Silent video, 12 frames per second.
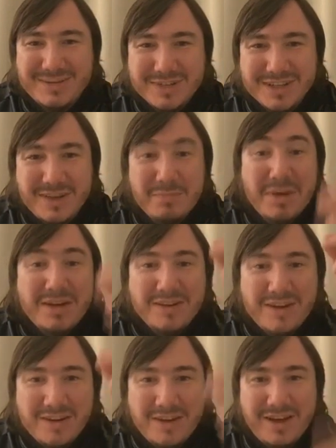сказал,
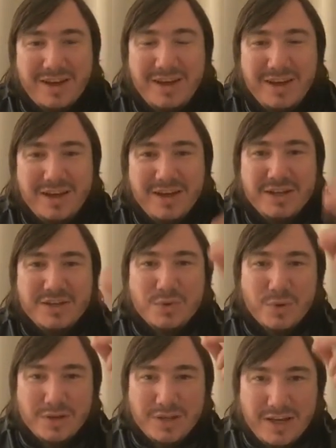«Ман караа
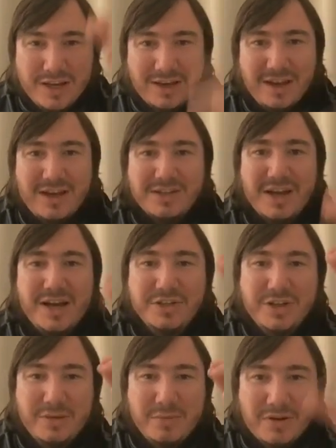сурат Аль-Ихляс
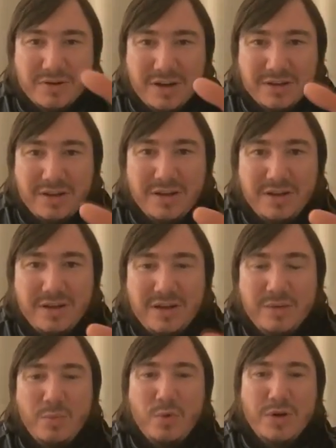ашара маррат,
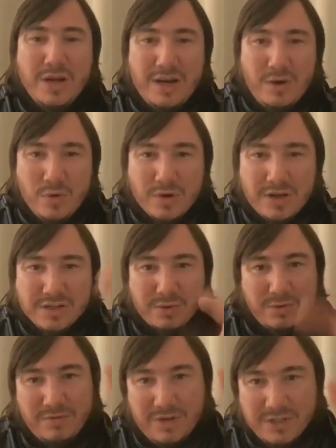буния лаху
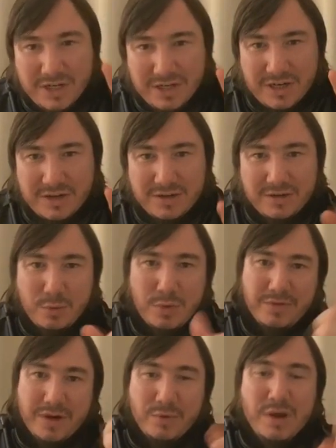касрун фил джанна».
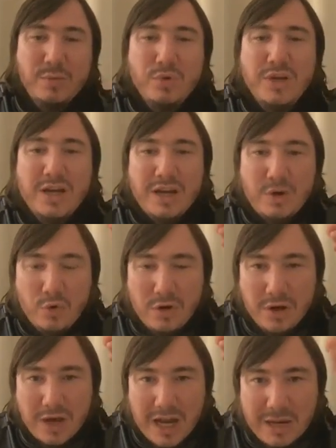Вафи ривай буния
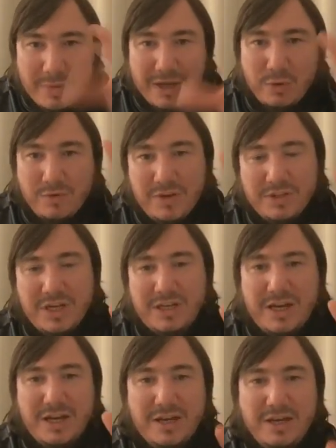лаху аль-бейту фил
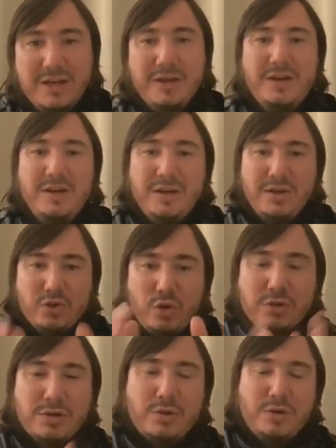джанна.
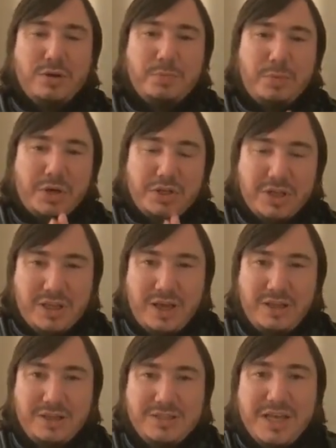Тот, кто
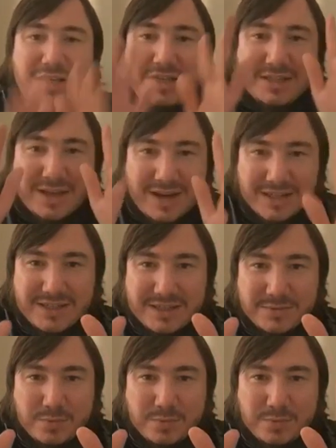прочитал 10 раз,